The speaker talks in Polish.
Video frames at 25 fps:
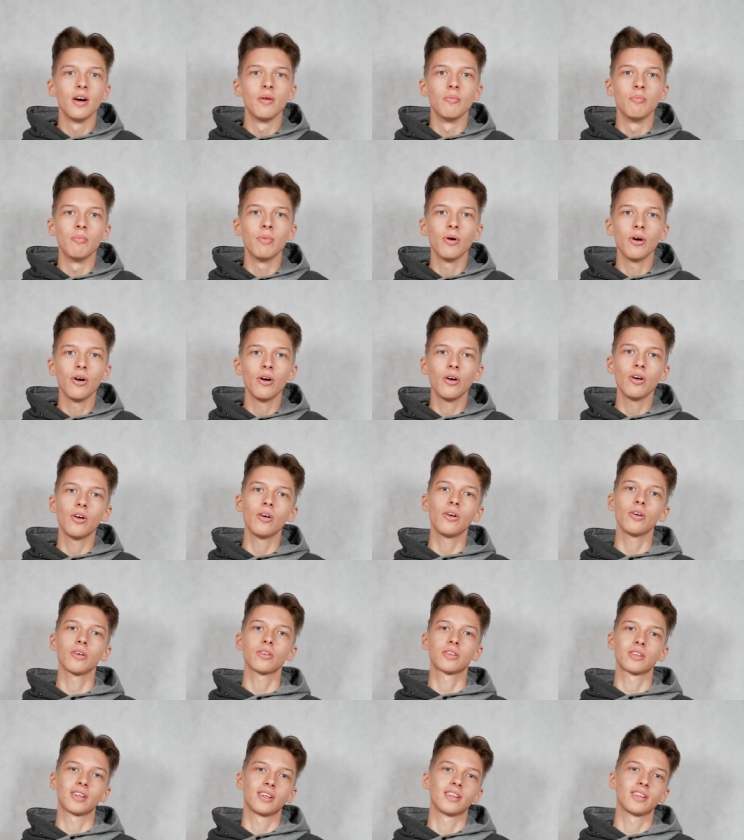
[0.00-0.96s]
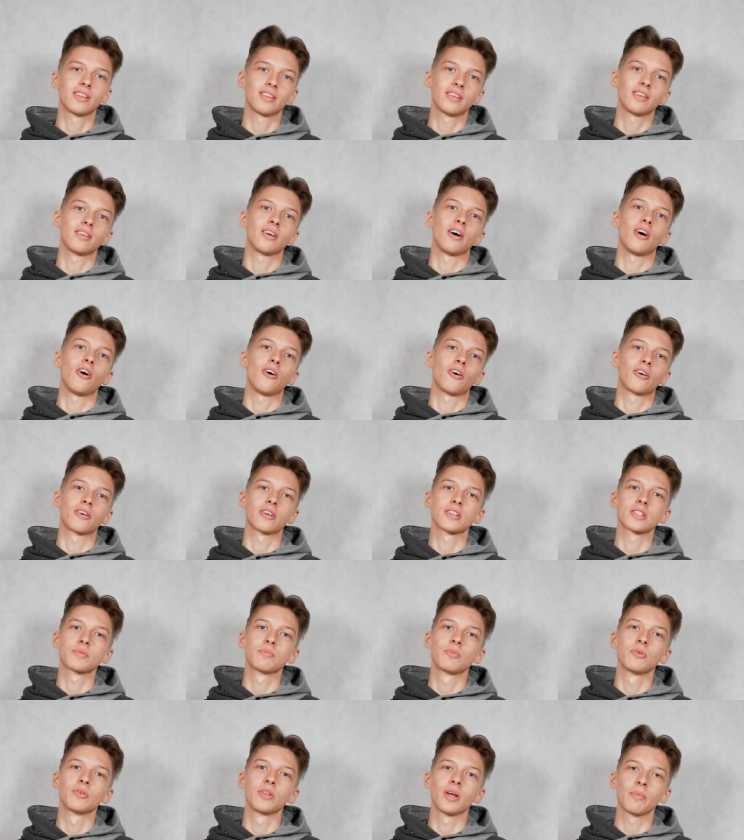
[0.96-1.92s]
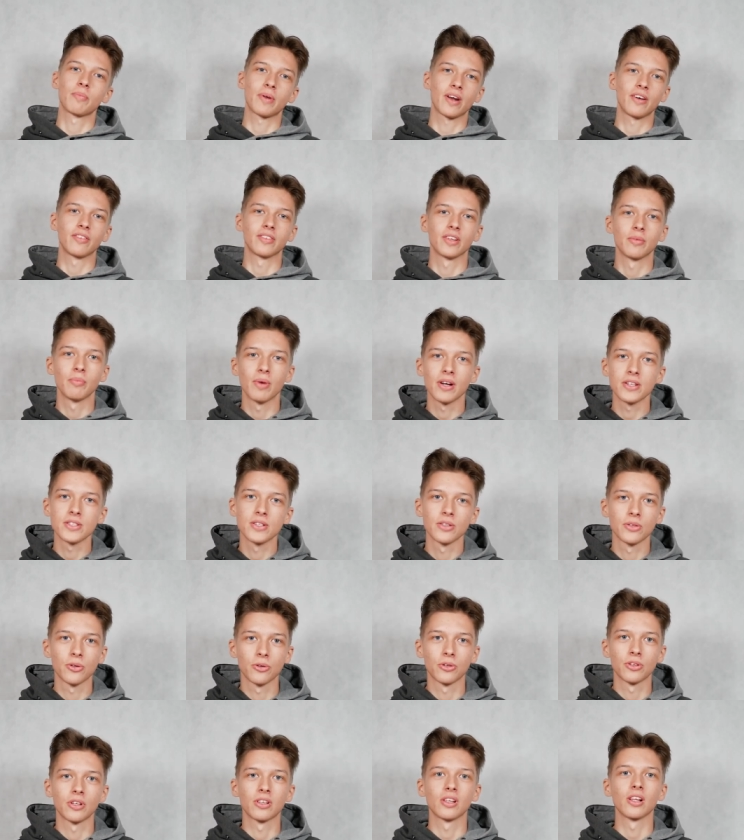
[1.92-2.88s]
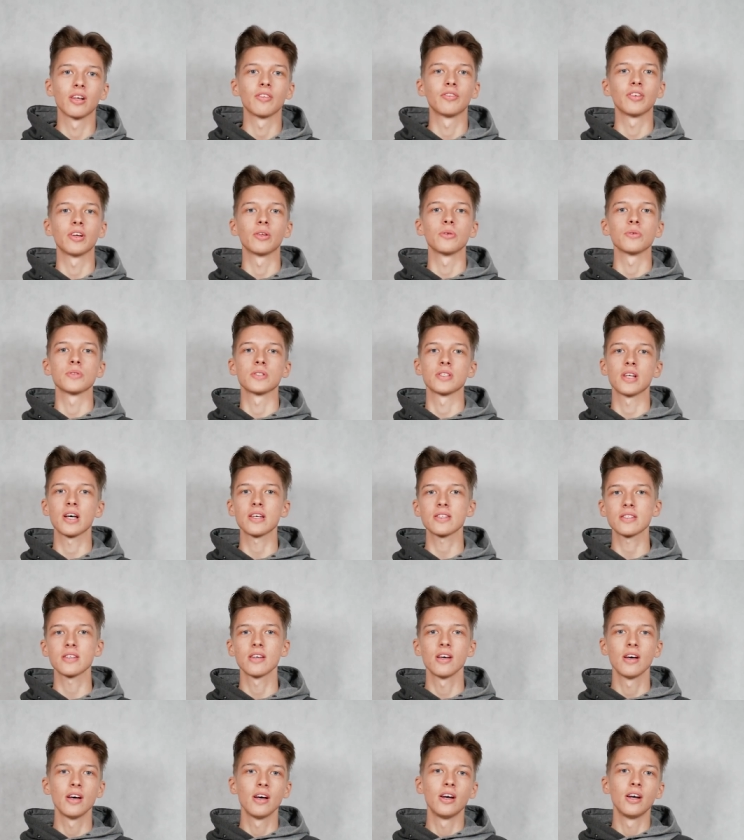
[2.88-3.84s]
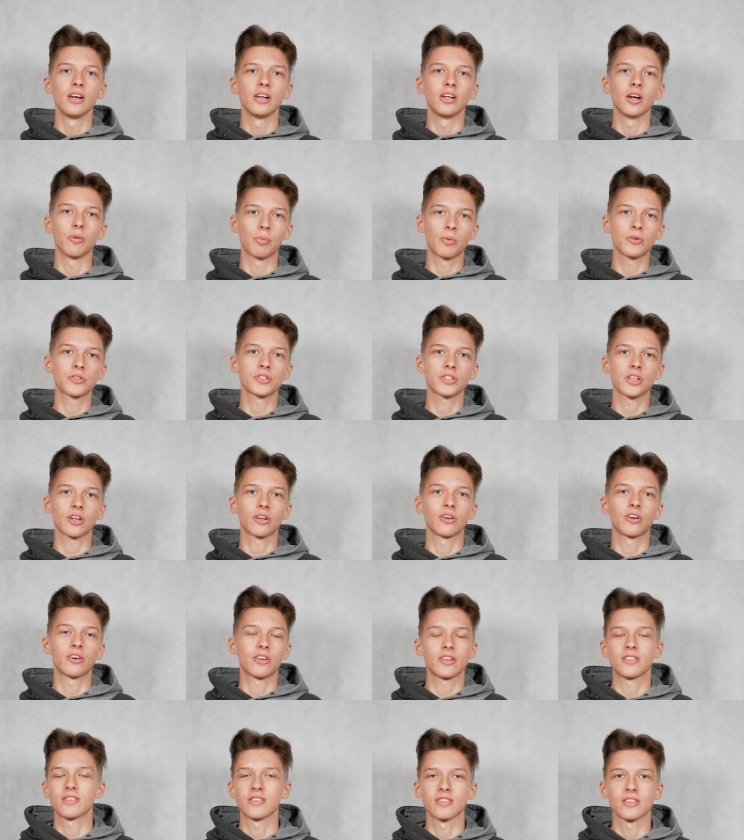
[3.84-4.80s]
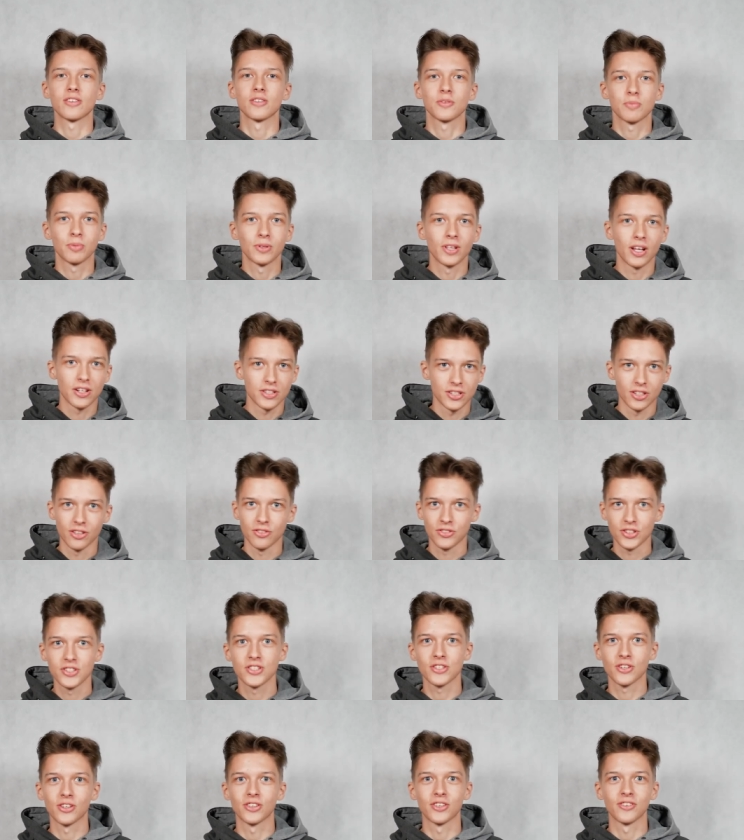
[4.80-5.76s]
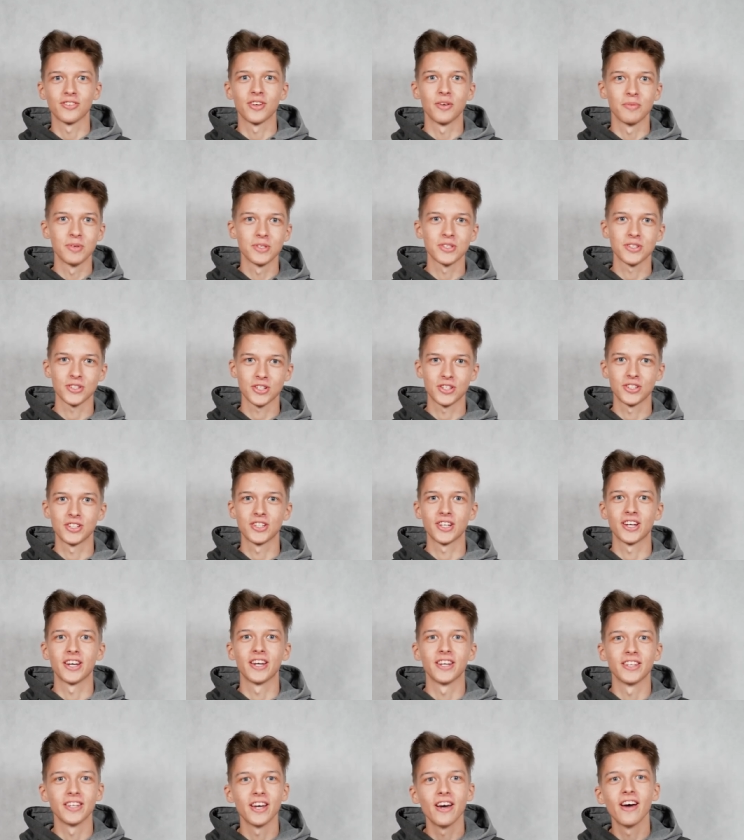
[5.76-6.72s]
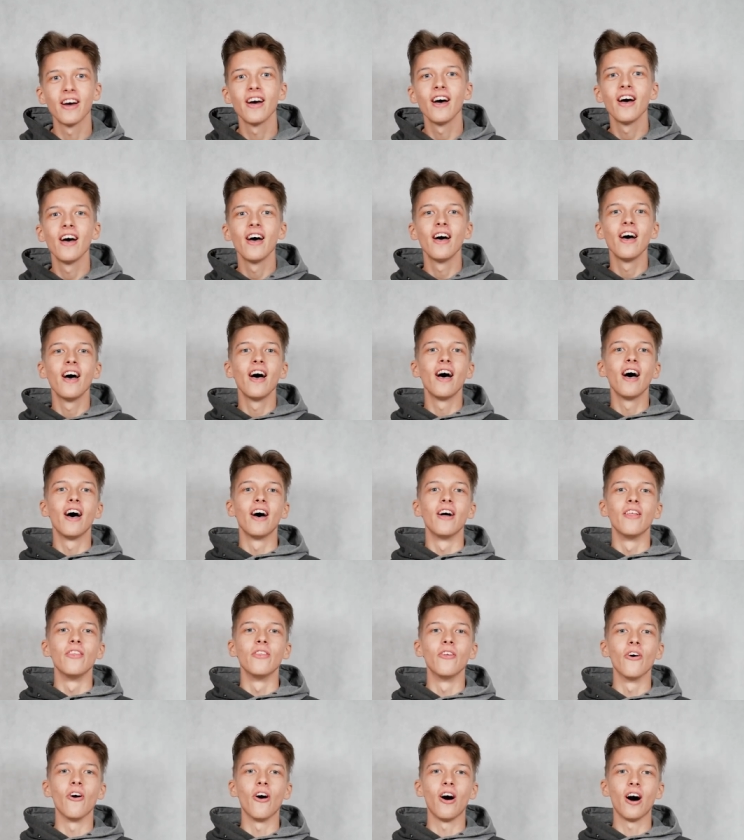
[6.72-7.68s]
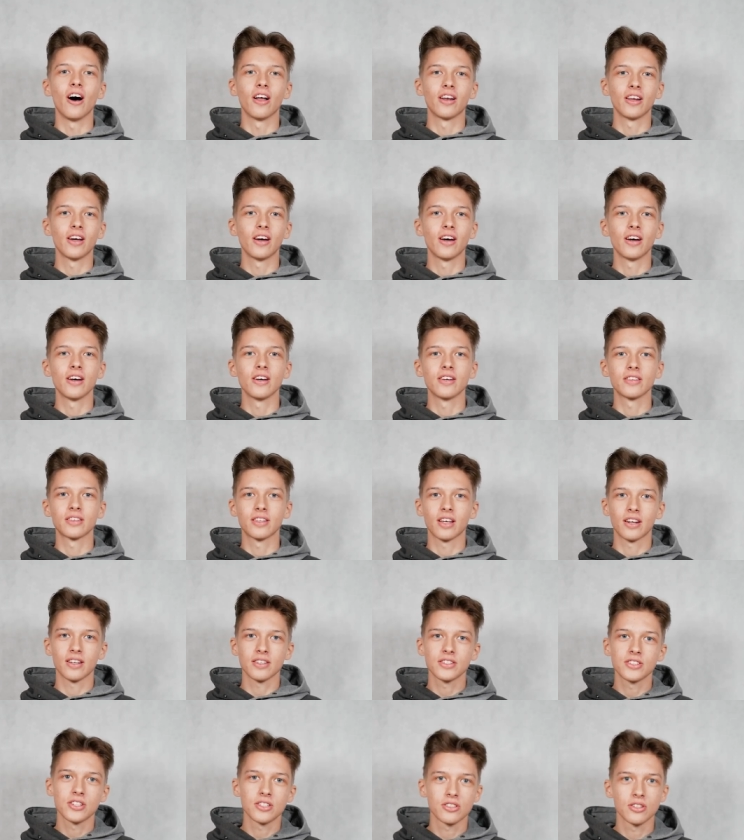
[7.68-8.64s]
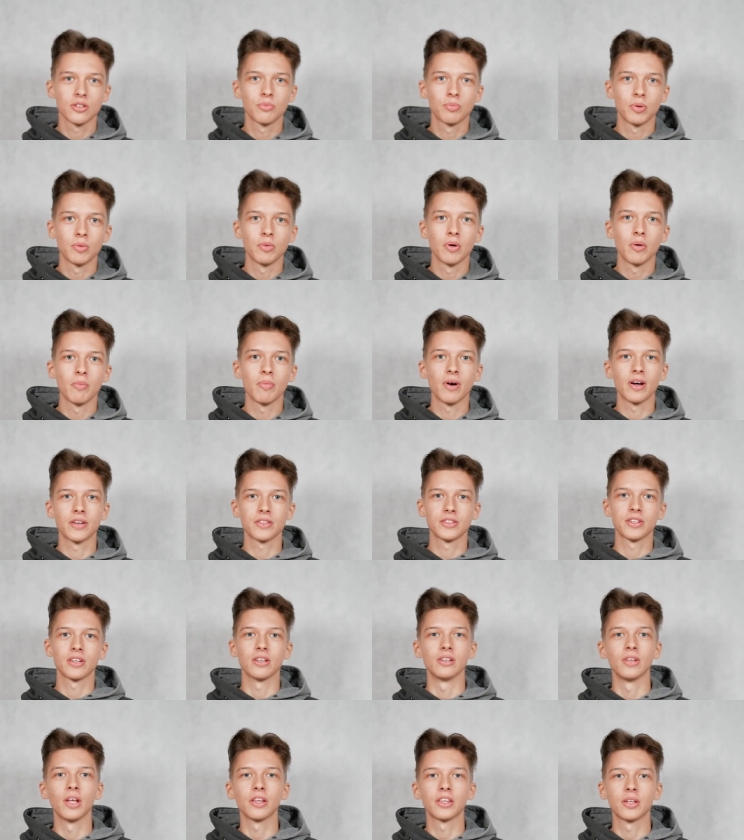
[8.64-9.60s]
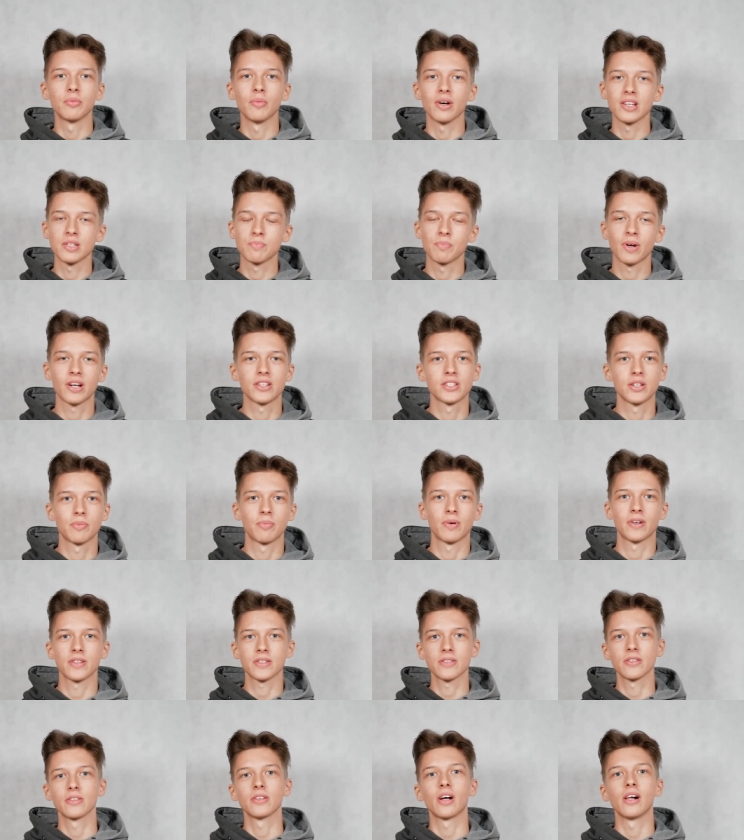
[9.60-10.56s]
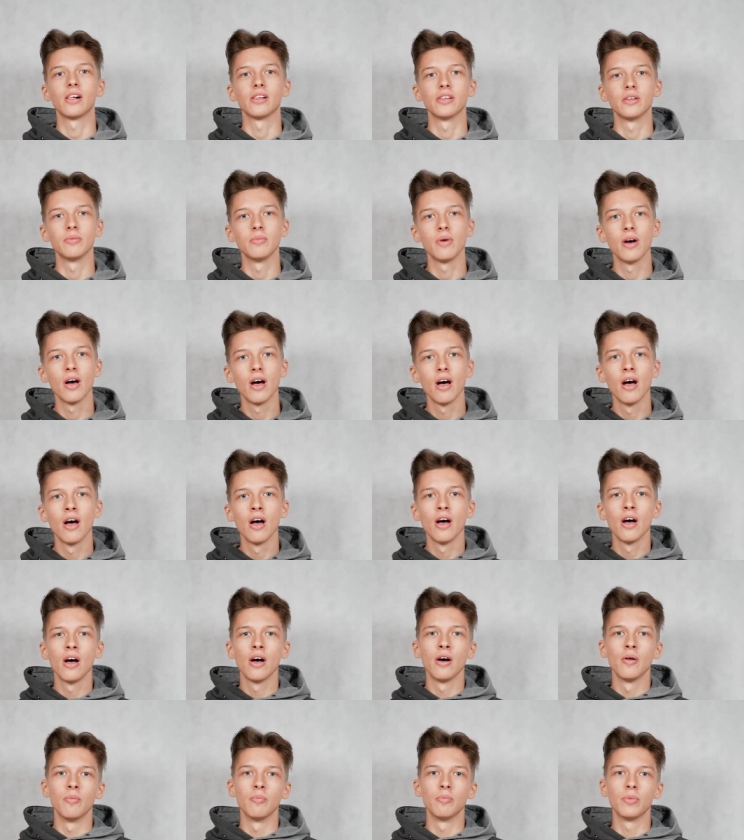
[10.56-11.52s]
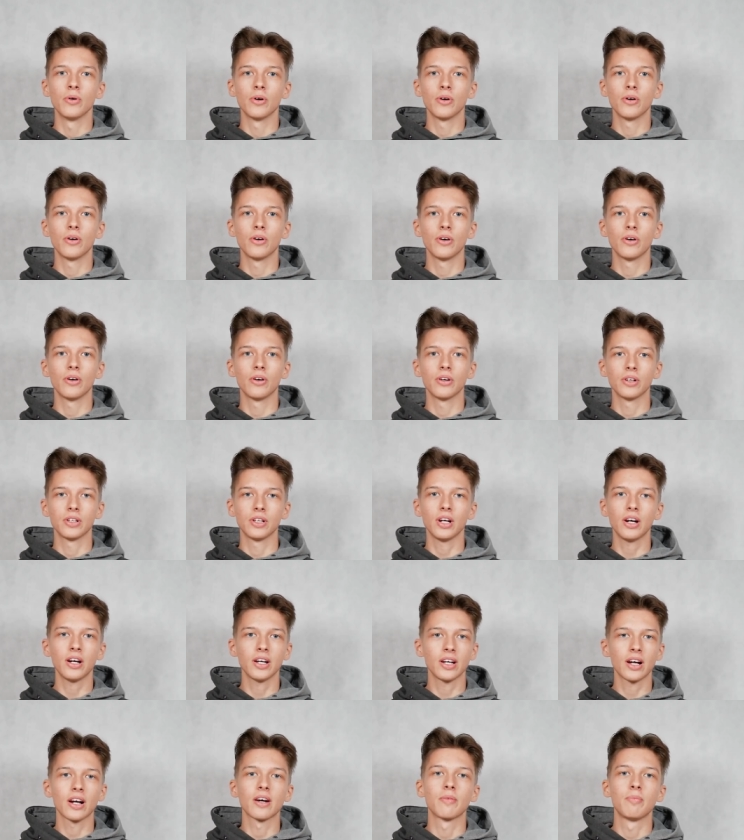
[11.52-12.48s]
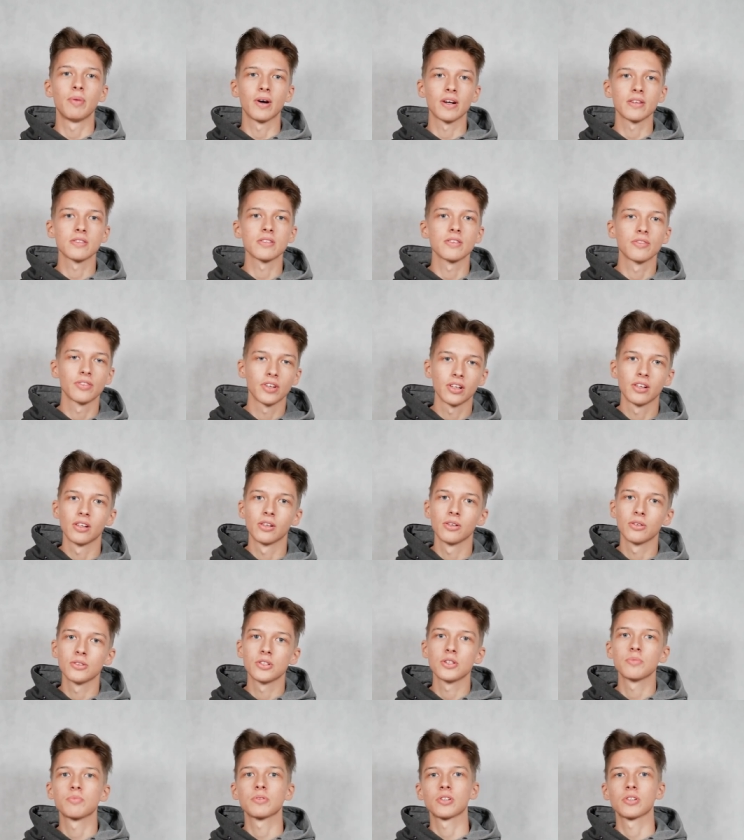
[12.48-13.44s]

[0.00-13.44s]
bo ten okres był naprawdę bardzo trudny dla wielu z nas i oprócz tego kryzys gospodarczy to wszystko to wiemy co się dzieje, nie? No ale teraz się skupimy bardziej na tym aspekcie personalnym, bo ja jak bardzo wiele ludzi